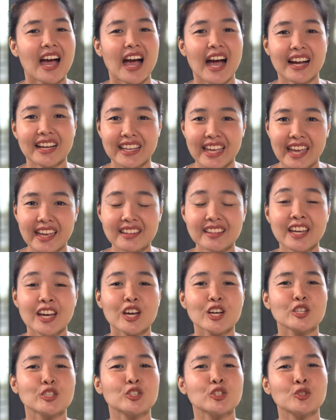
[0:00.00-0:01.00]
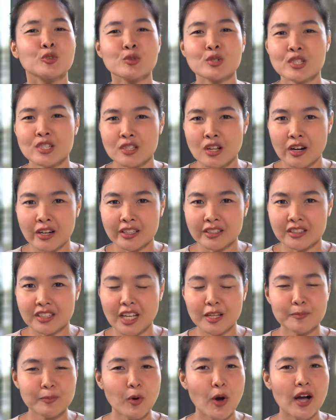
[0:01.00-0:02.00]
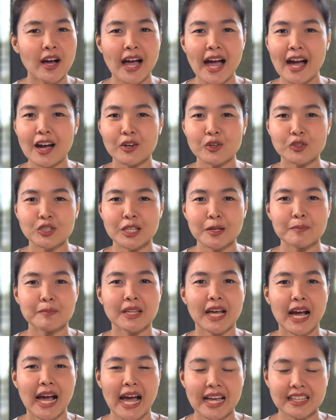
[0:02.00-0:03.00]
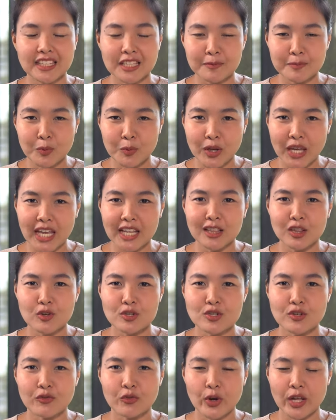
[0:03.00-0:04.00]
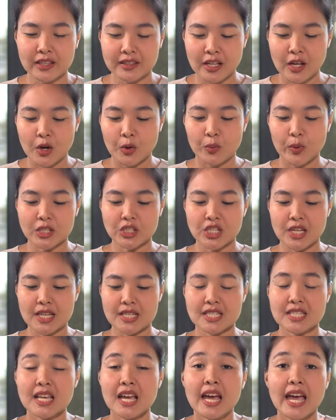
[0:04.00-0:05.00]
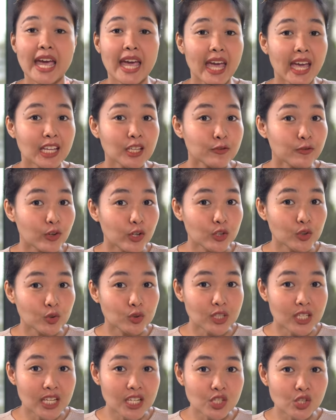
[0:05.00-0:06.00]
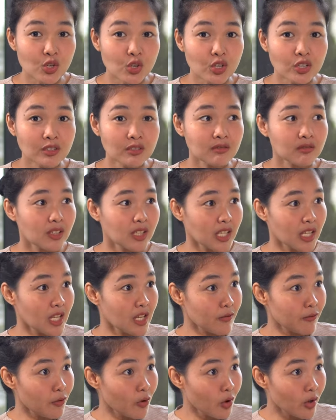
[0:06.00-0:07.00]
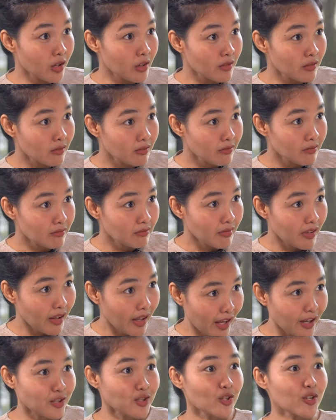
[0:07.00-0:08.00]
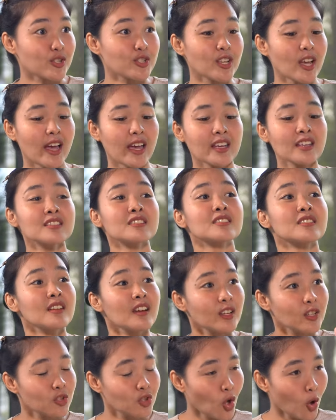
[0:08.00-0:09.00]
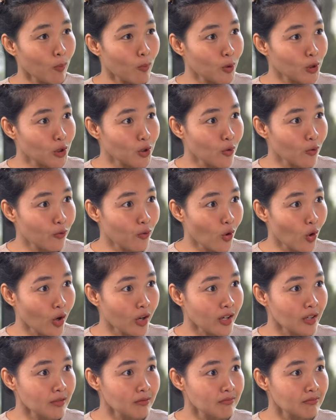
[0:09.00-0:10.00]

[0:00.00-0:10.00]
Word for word: Again, New START. Yan po ang acronym ng ating pong 8 laws of health which is N for nutrition, E for exercise, exercise W for